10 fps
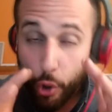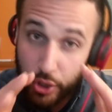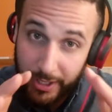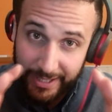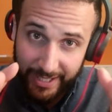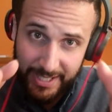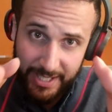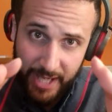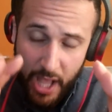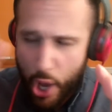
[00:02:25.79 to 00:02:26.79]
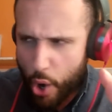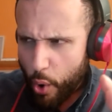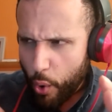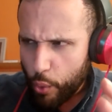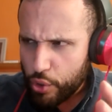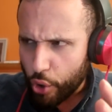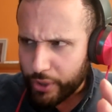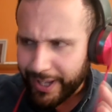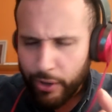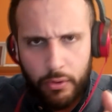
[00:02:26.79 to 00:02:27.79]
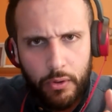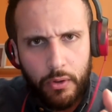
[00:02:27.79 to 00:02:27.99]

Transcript: os interese un sorteo,